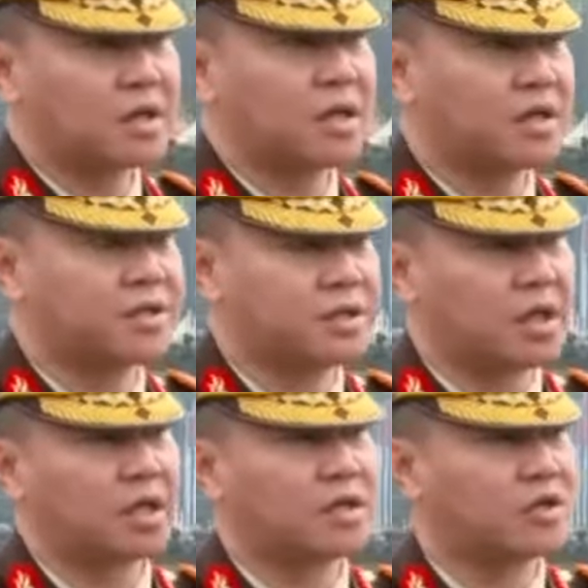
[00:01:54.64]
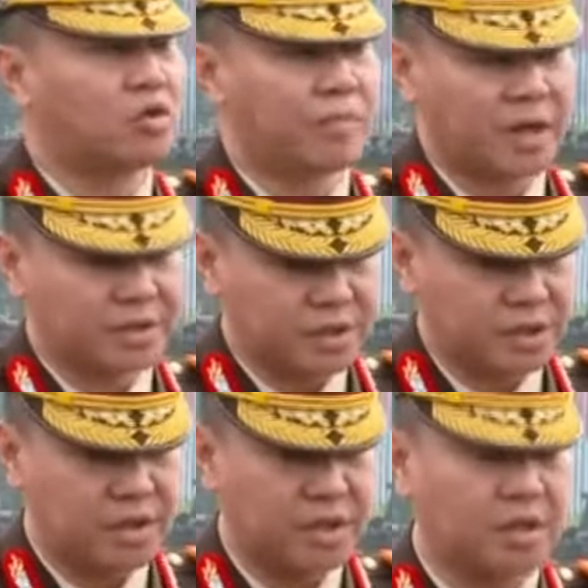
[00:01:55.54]
dari sejak adanya
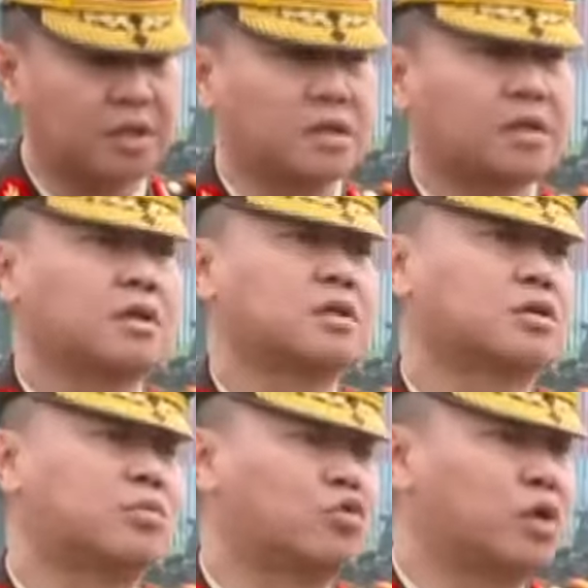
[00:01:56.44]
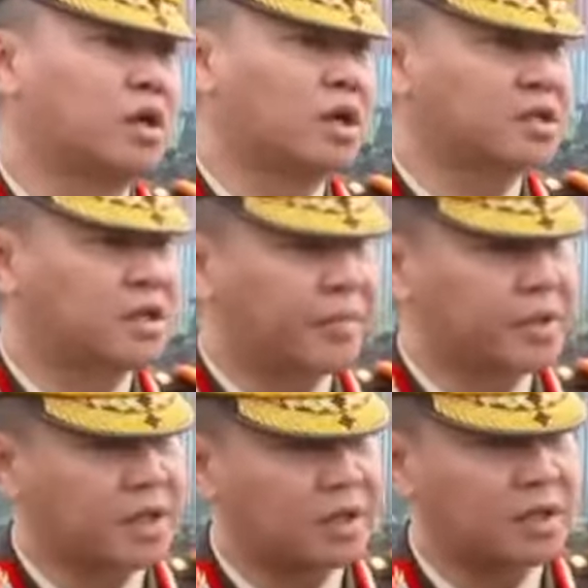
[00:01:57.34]
operasi, kemudian dengan sampai
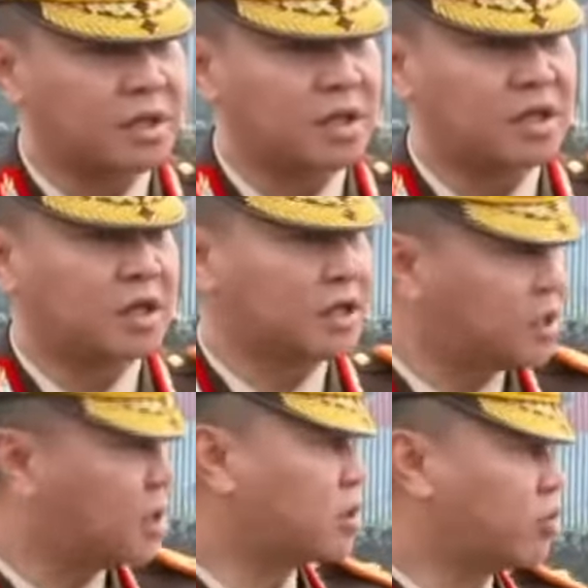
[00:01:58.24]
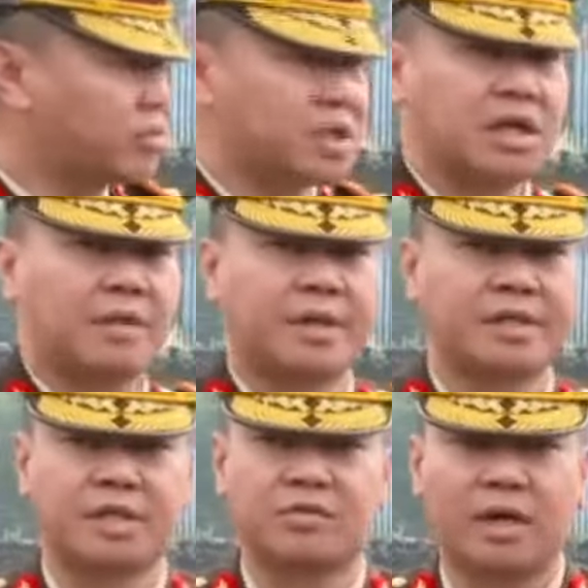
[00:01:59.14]
saat ini dan kita ketahui bersama
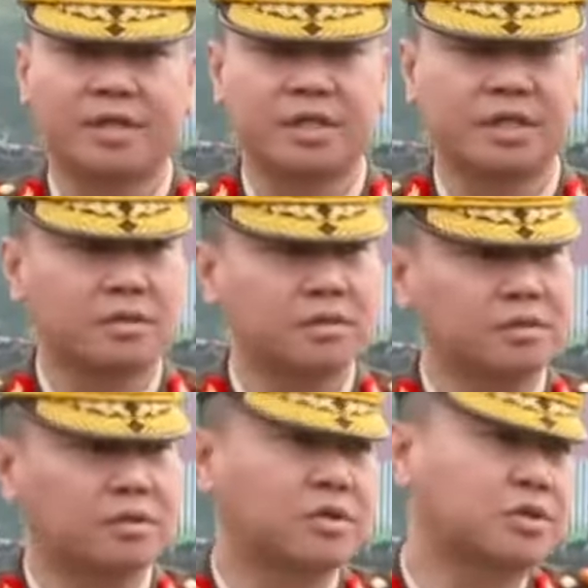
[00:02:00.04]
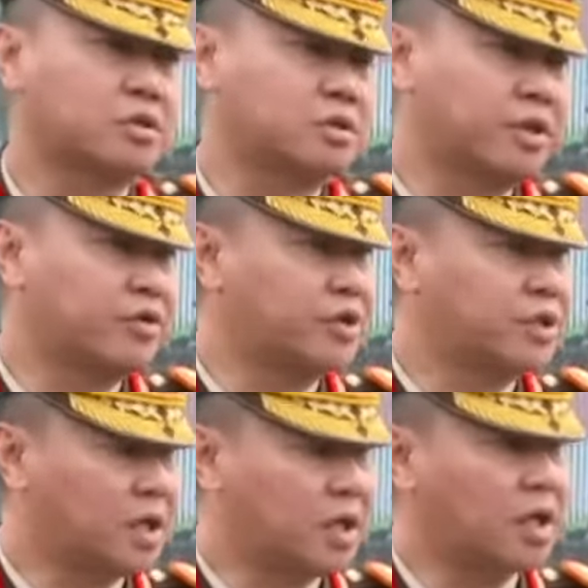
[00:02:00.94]
situasi untuk seluruh
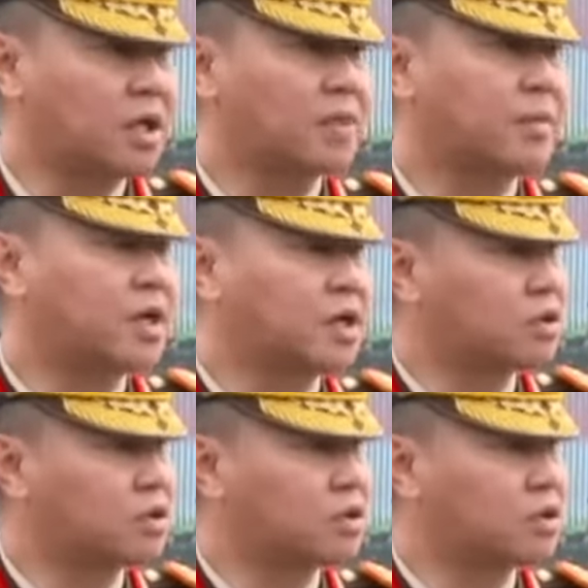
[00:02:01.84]
Indonesia dalam keadaan